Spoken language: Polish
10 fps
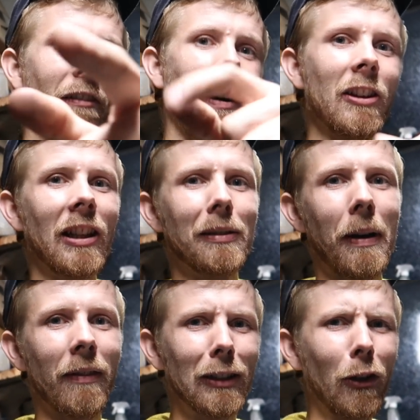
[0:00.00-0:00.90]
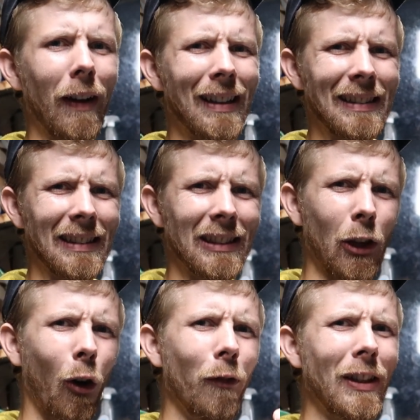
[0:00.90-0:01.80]
Ważna sprawa do Was,
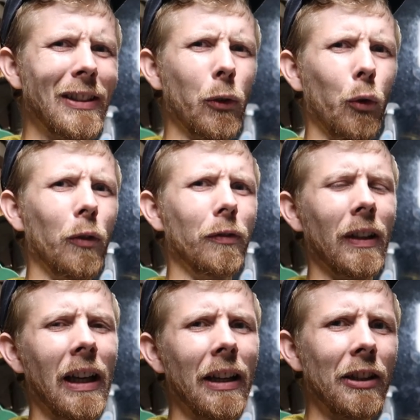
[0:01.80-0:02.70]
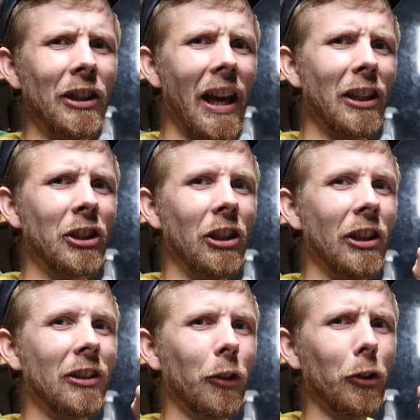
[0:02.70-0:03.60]
do widzów.
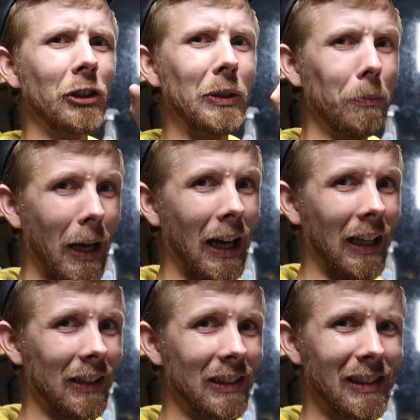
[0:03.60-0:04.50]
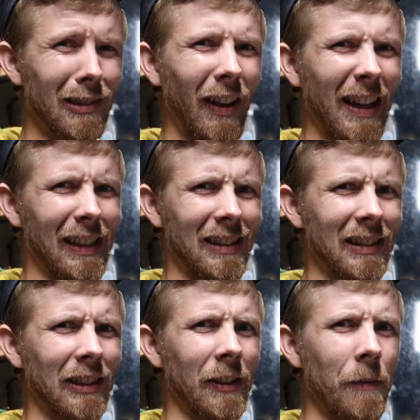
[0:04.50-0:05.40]
Jeśli ktoś ma z
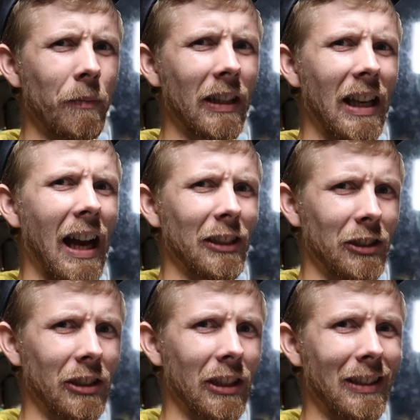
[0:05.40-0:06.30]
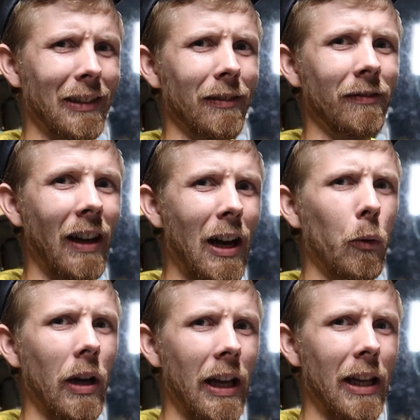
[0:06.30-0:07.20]
Was gaźnik
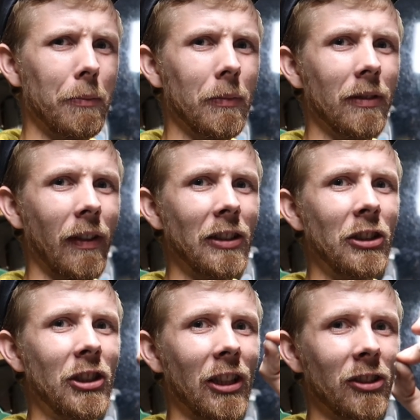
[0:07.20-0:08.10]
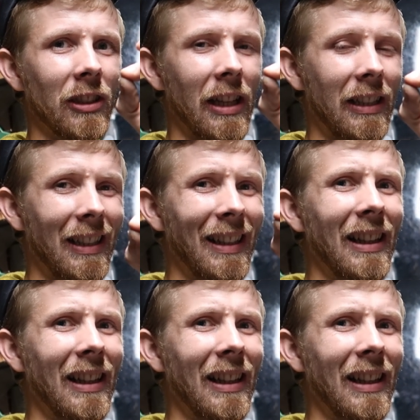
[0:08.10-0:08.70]
VM24